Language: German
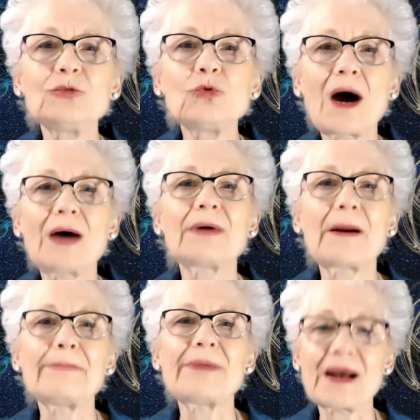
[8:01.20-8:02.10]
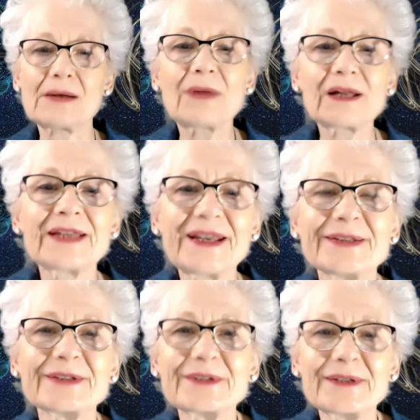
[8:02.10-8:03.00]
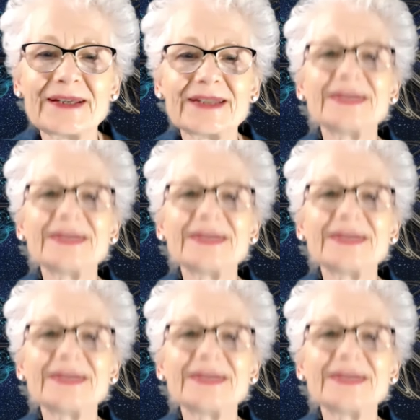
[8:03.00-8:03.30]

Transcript: Wenn du aber permanent